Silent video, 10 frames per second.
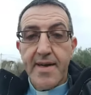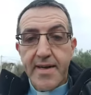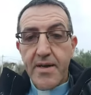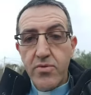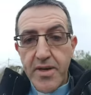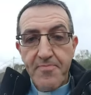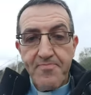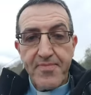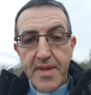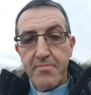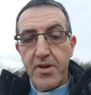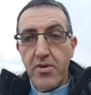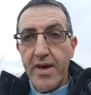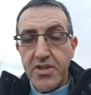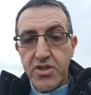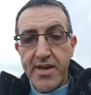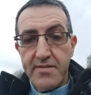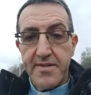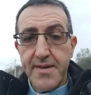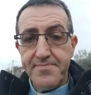che lui però
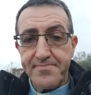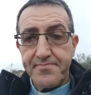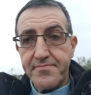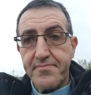accetta